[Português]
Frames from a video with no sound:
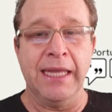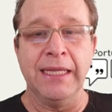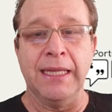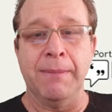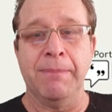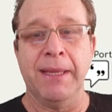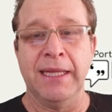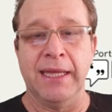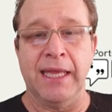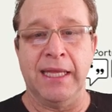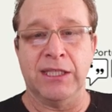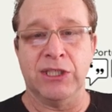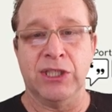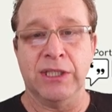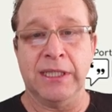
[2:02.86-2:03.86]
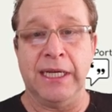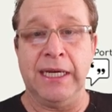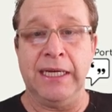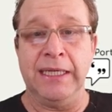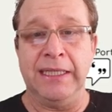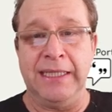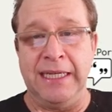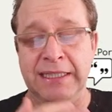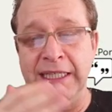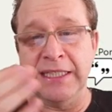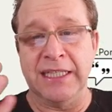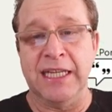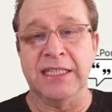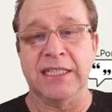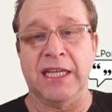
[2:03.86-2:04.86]
independente, tá?
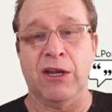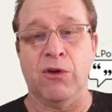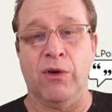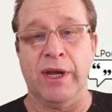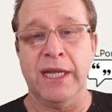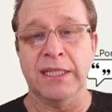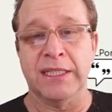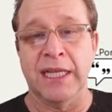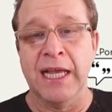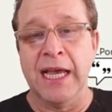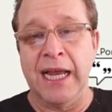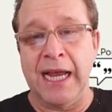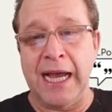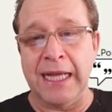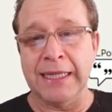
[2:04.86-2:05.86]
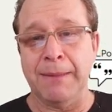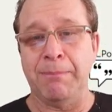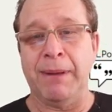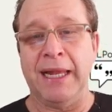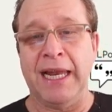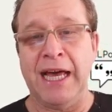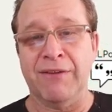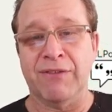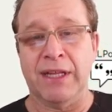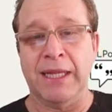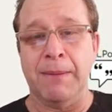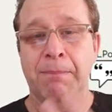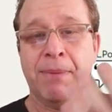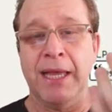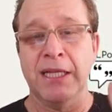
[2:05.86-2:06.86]
Nessas redes recorrentes, cada palavra
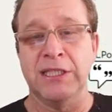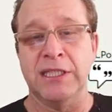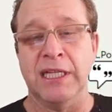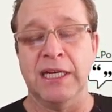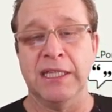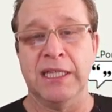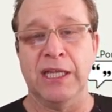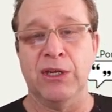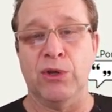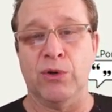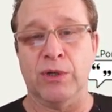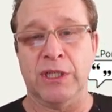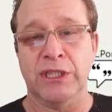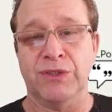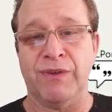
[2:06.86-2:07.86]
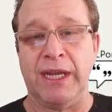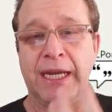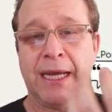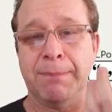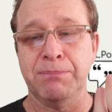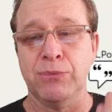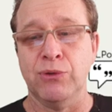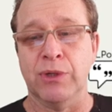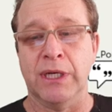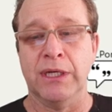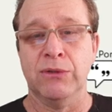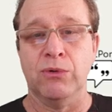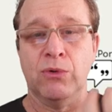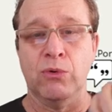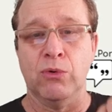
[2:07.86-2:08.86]
depende da anterior. A gente vai
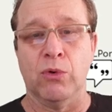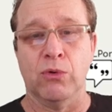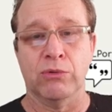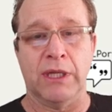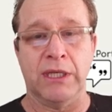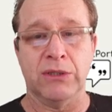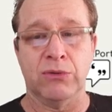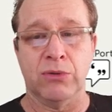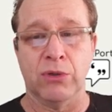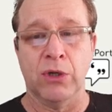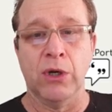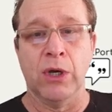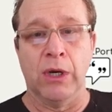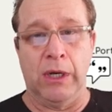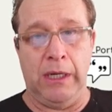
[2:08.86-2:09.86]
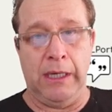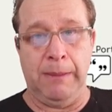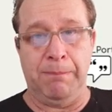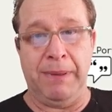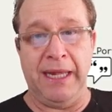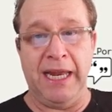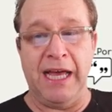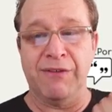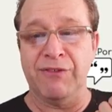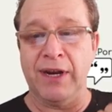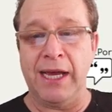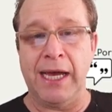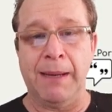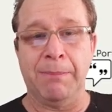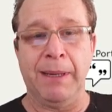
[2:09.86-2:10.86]
capturando o contexto uh,
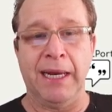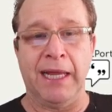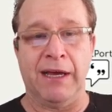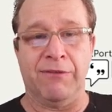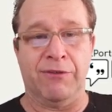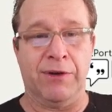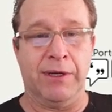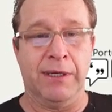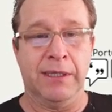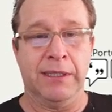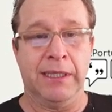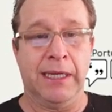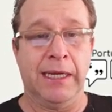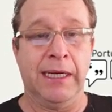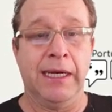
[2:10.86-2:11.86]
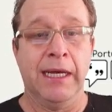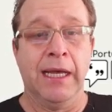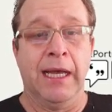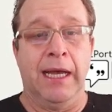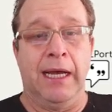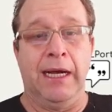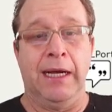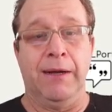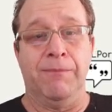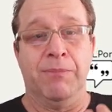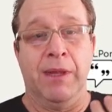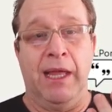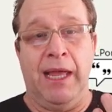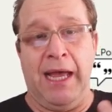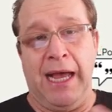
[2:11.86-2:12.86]
palavra a palavra, tá? Uh,
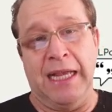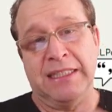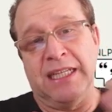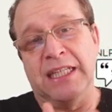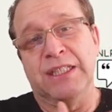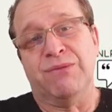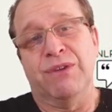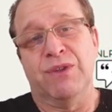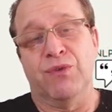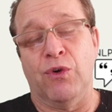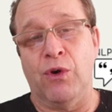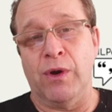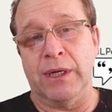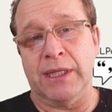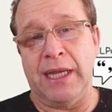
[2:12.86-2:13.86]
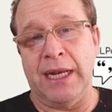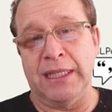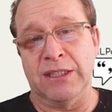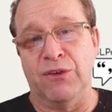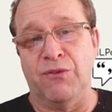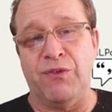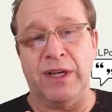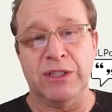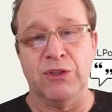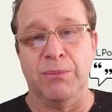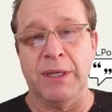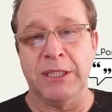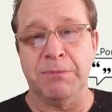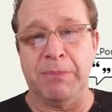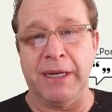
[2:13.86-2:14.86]
as redes Fisford, elas são
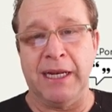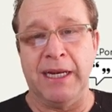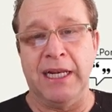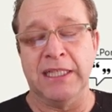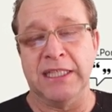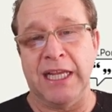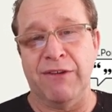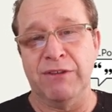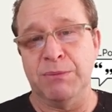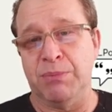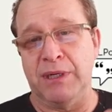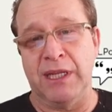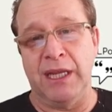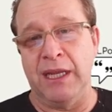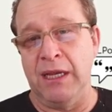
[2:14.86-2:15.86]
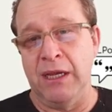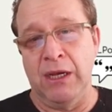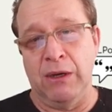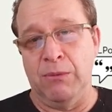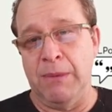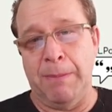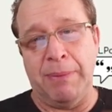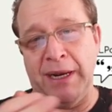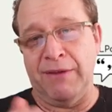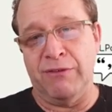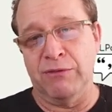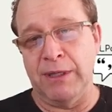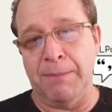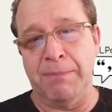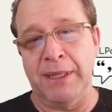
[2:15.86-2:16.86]
facilmente paralelizáveis porque uma
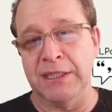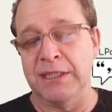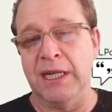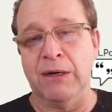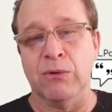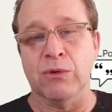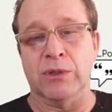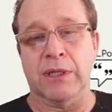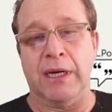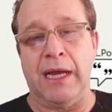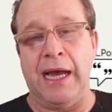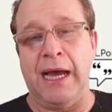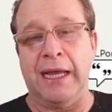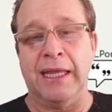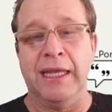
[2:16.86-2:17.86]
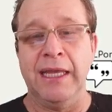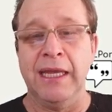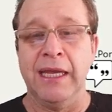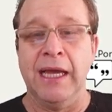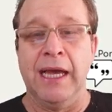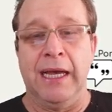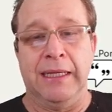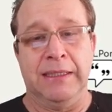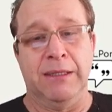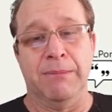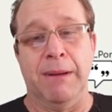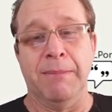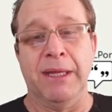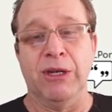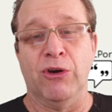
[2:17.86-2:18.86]
palavra não depende da outra. Aqui tem
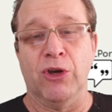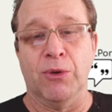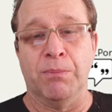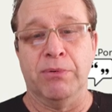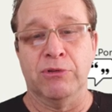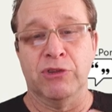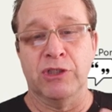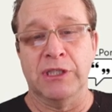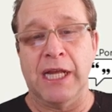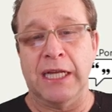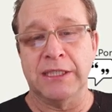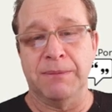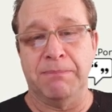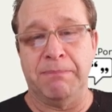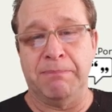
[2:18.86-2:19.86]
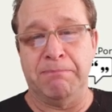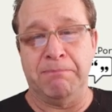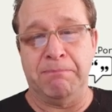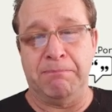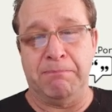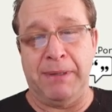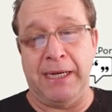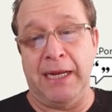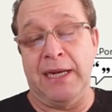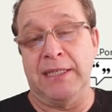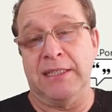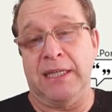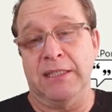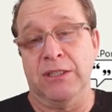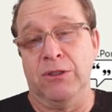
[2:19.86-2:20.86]
uma menor oportunidade de
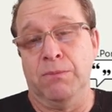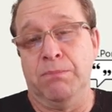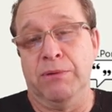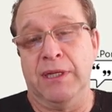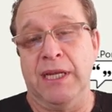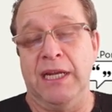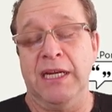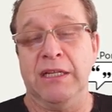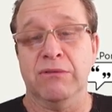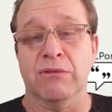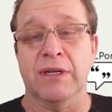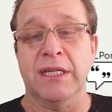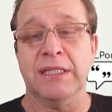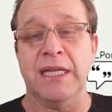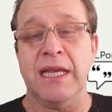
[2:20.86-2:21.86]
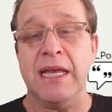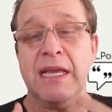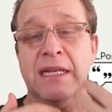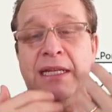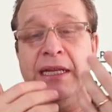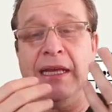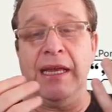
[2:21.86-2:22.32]
paralisação porque a natureza é,